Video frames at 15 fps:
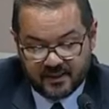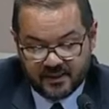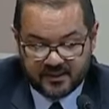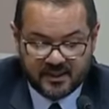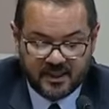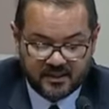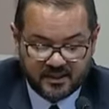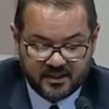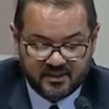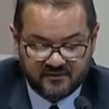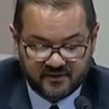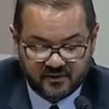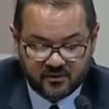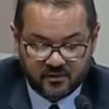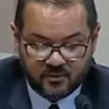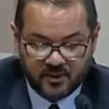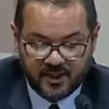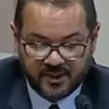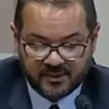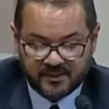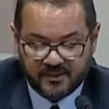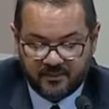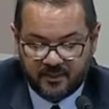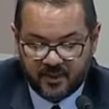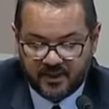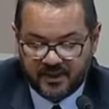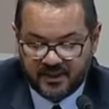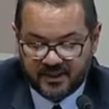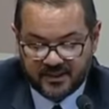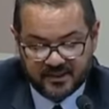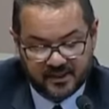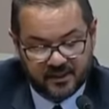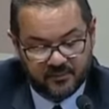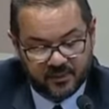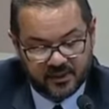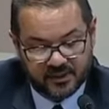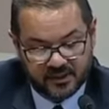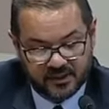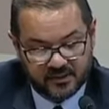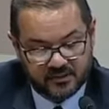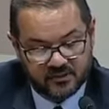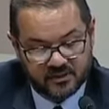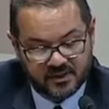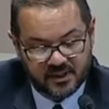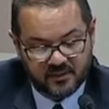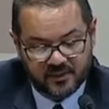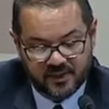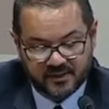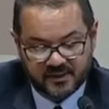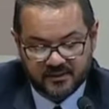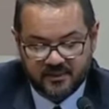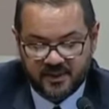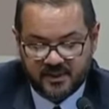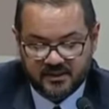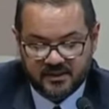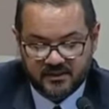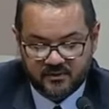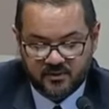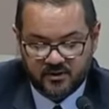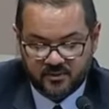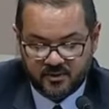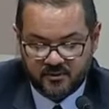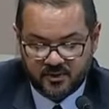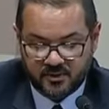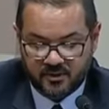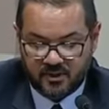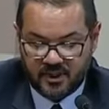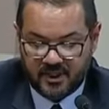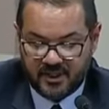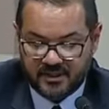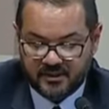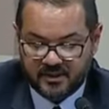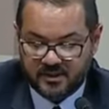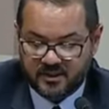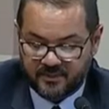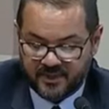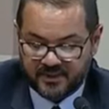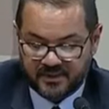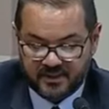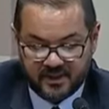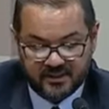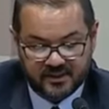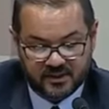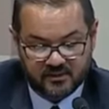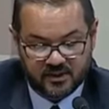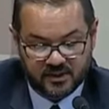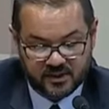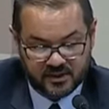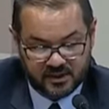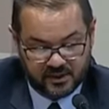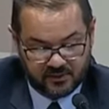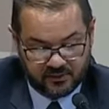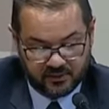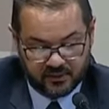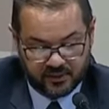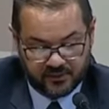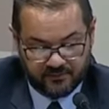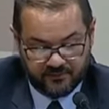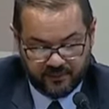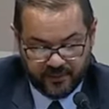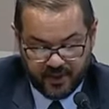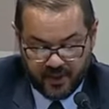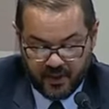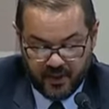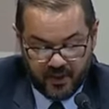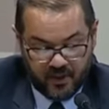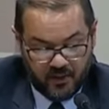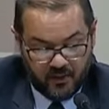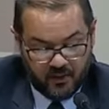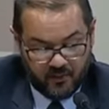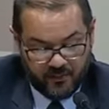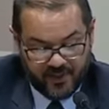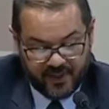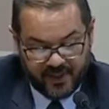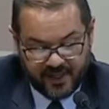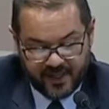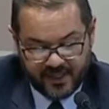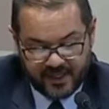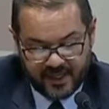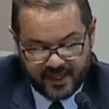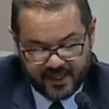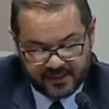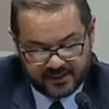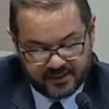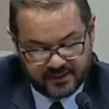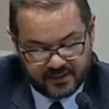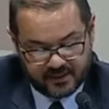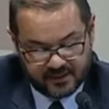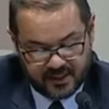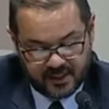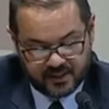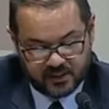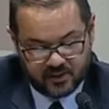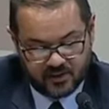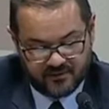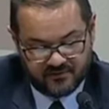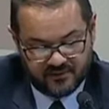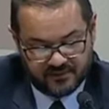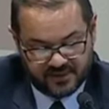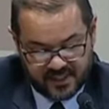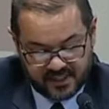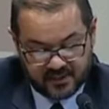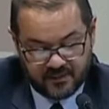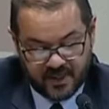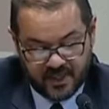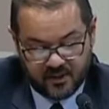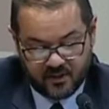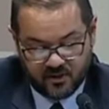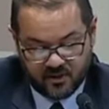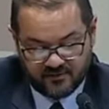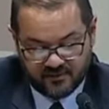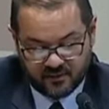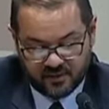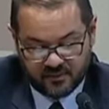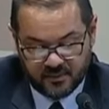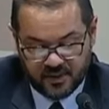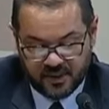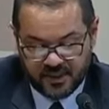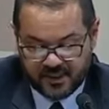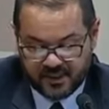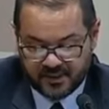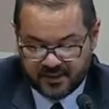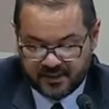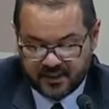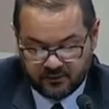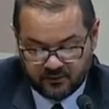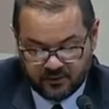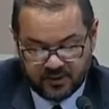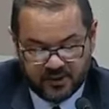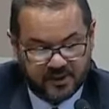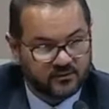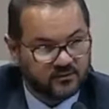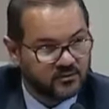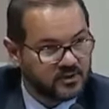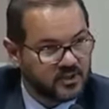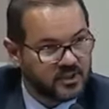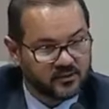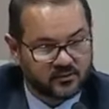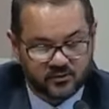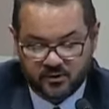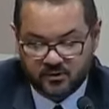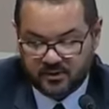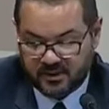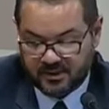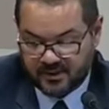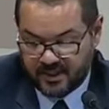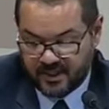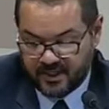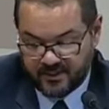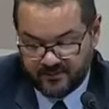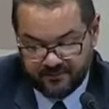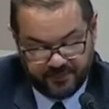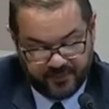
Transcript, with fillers: iniciativas como esta podem trazer importantes consequências para as ações promocionais e de apresentação deste setor. O PLS 769-2015, de autoria do senador José Serra,